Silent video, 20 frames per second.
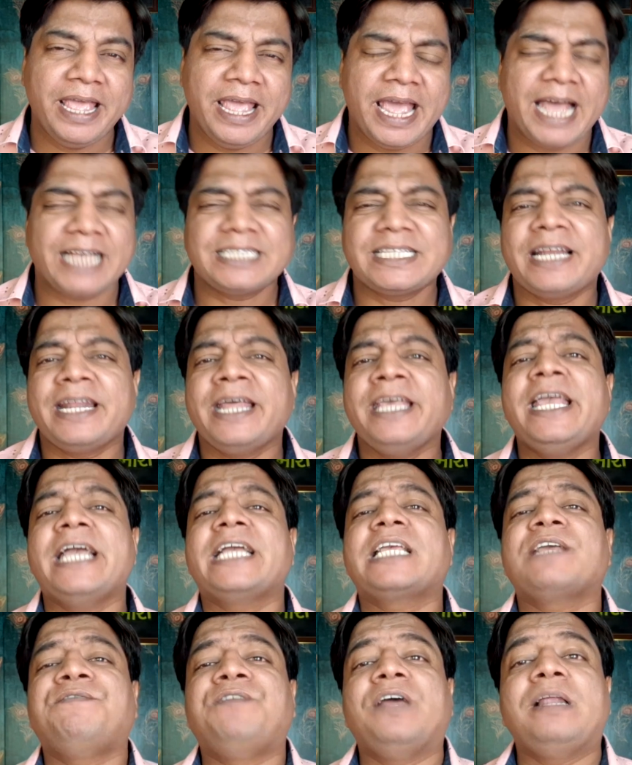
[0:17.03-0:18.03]
ऐसा नहीं है
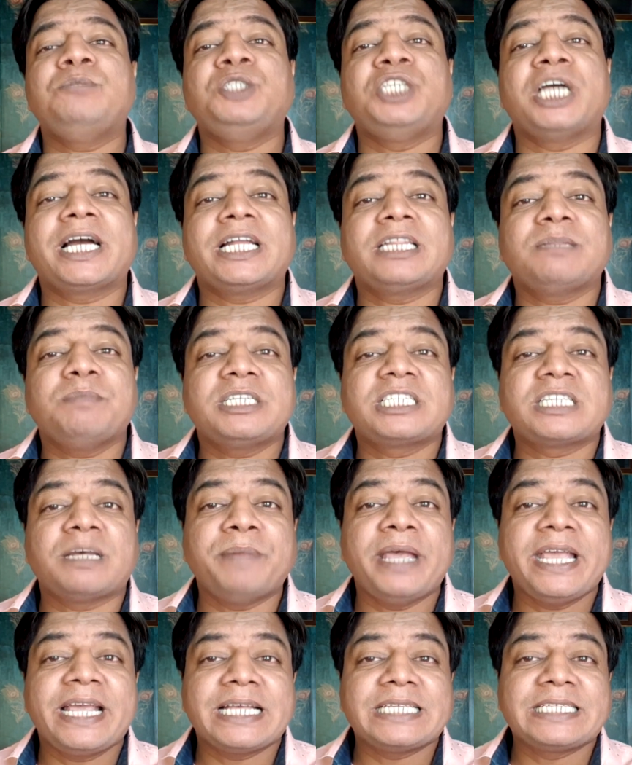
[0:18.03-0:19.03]
कि फिल्म जगत में
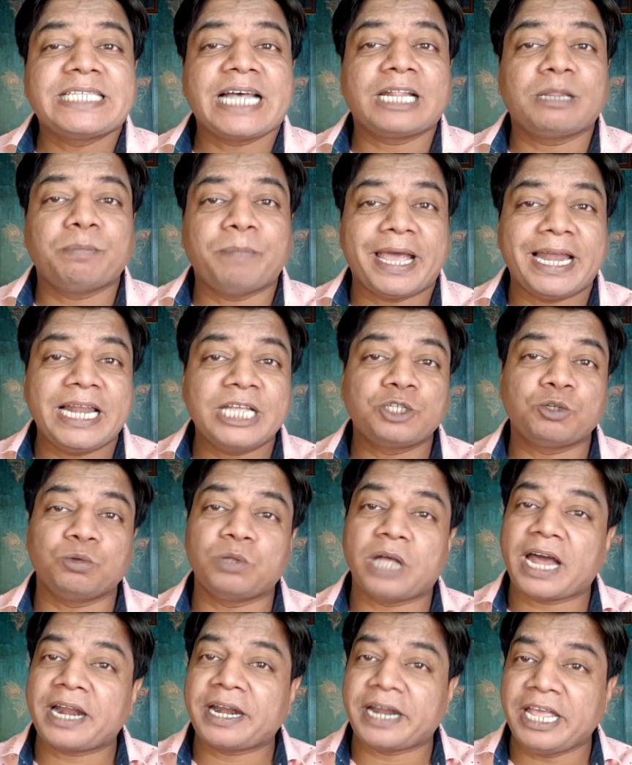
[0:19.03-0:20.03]
समय के साथ पहले
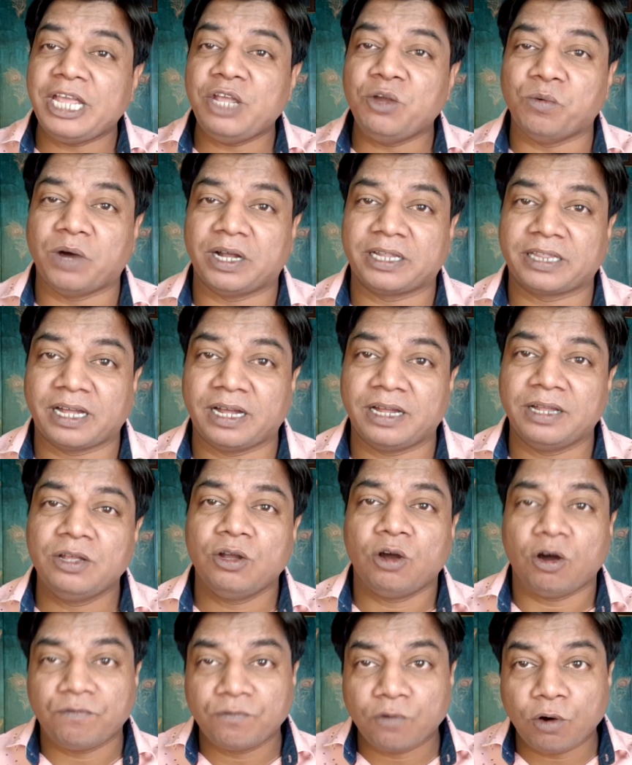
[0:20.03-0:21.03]
सुधार नहीं हुआ था
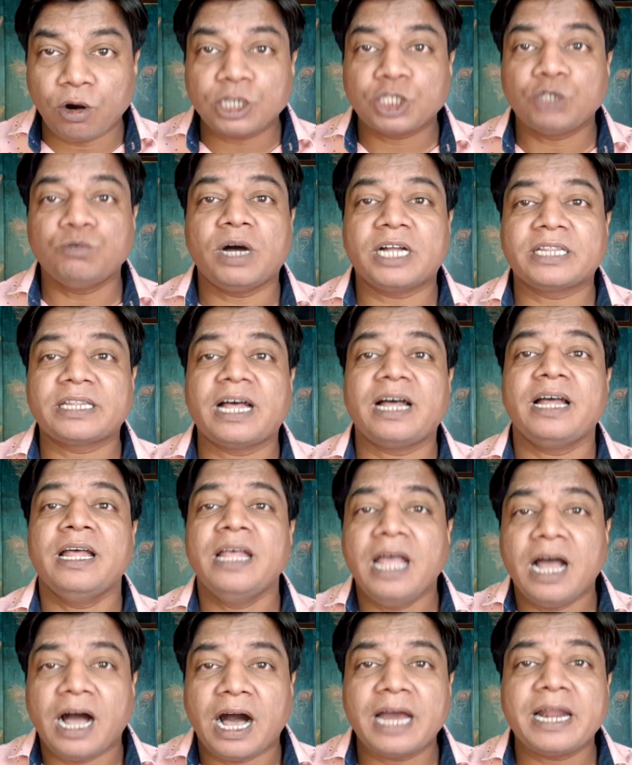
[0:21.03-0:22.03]
ऑफ कोर्स हुआ था
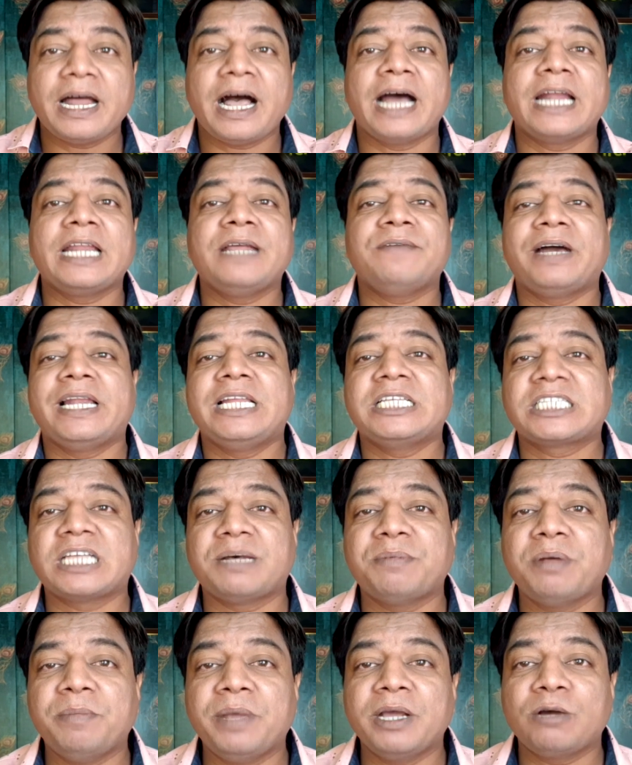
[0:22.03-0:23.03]
हर आने वाले
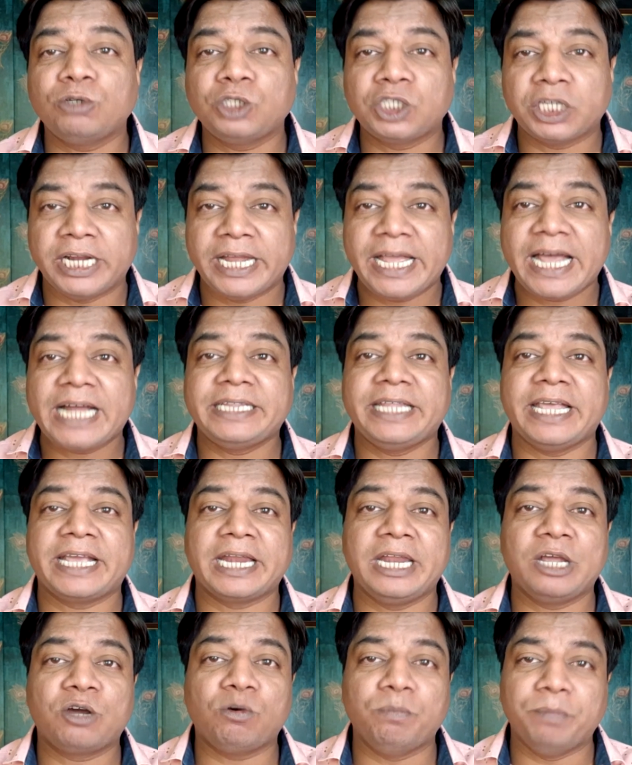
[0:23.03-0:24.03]
समय में कुछ नया
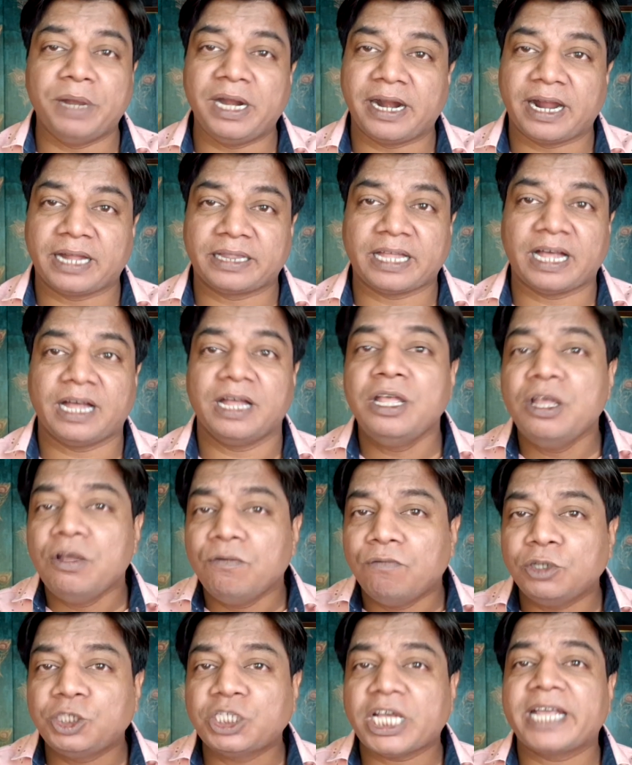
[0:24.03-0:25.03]
देखने को मिल रहा था
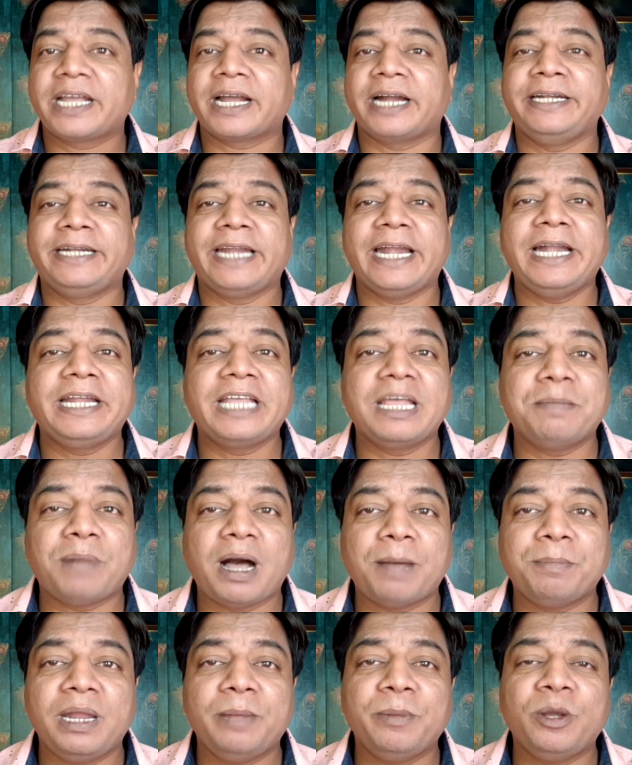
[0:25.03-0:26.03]
वो चाहे कंटेंट के
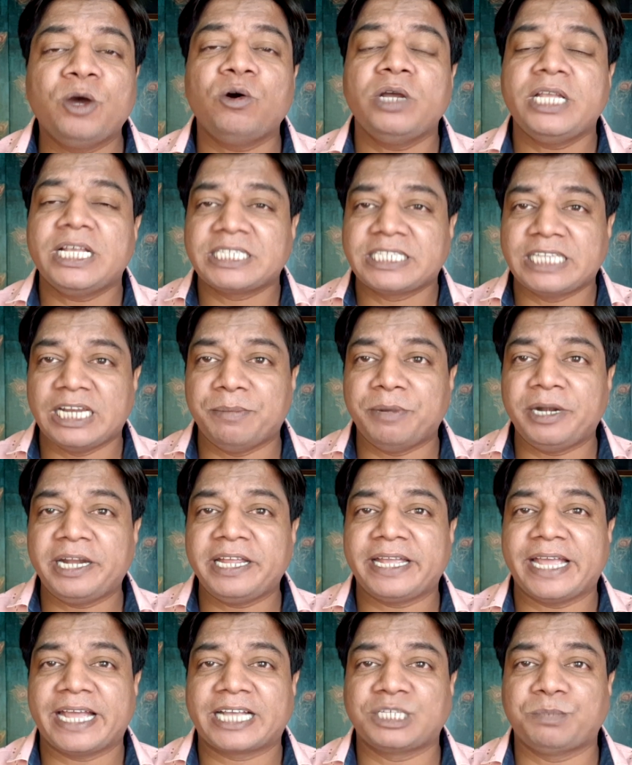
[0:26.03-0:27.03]
मामले में हो या
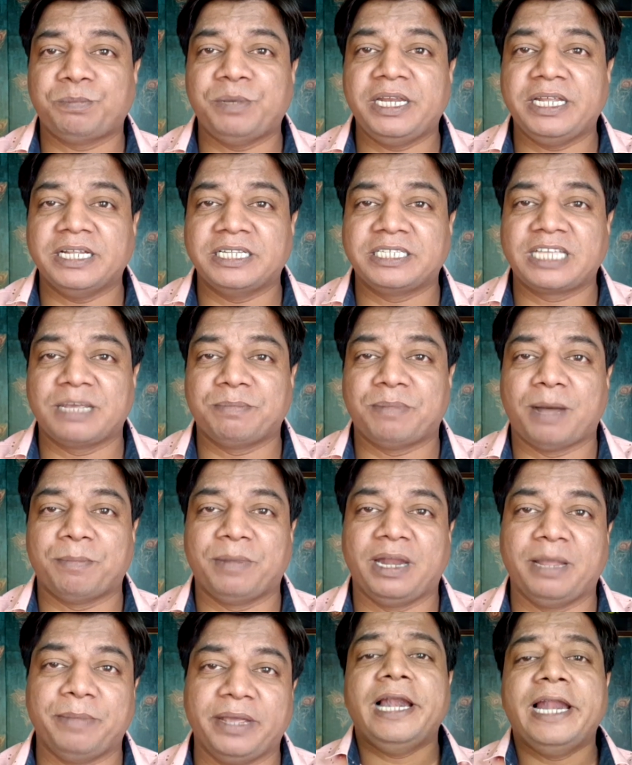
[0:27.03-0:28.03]
सिनेमेटिक एक्सपीरियंस के
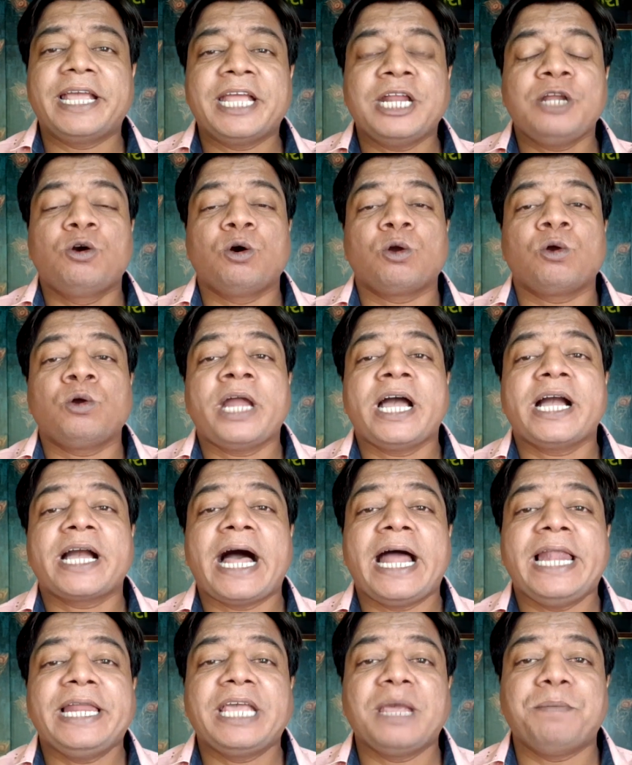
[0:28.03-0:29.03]
मामले में लेकिन कोरोना
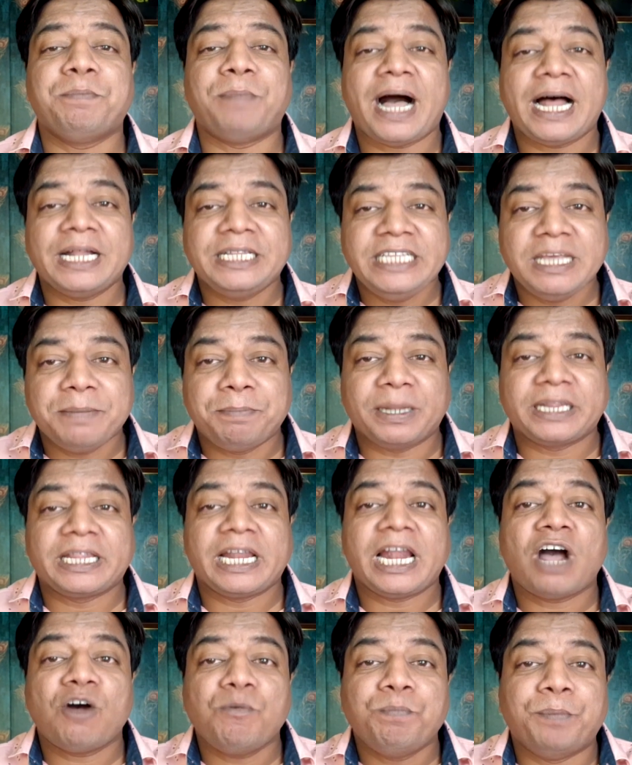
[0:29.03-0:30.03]
काल के बाद ये
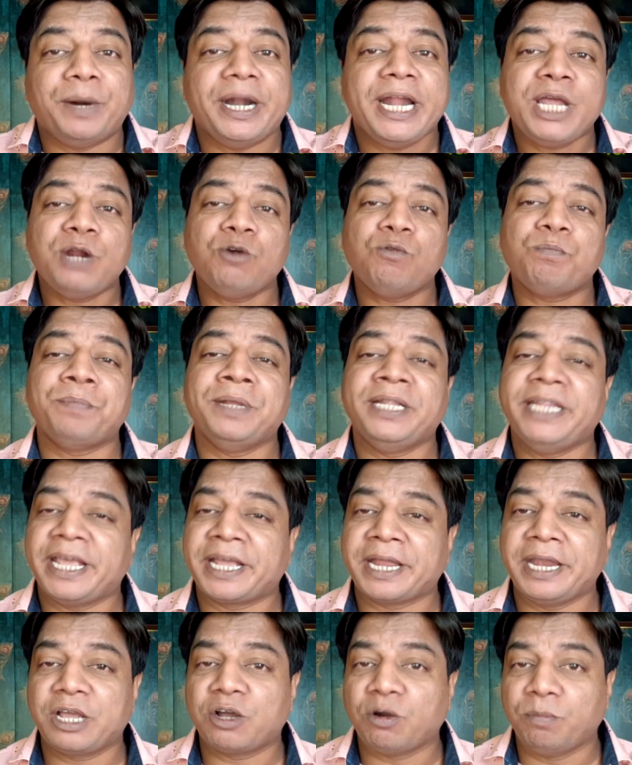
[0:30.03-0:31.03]
बदलाव बड़े रूप में
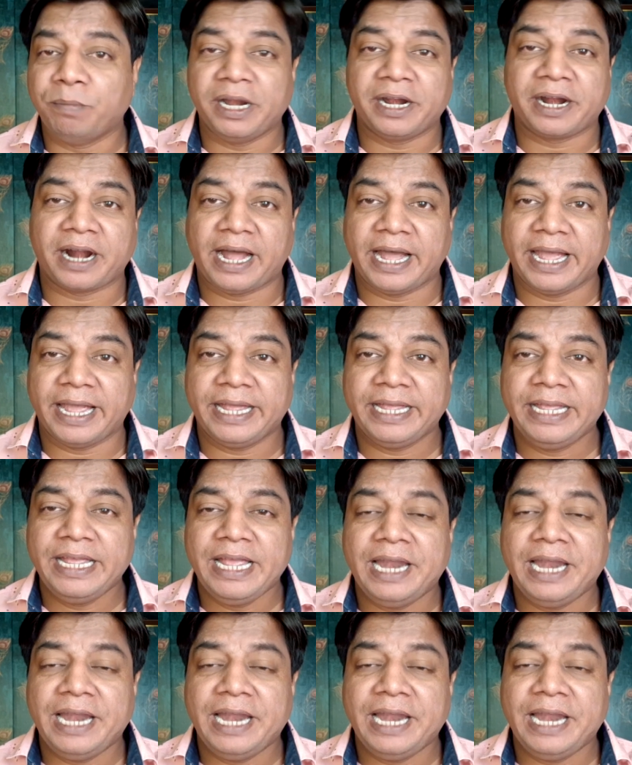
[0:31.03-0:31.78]
देखने को मिल रहा है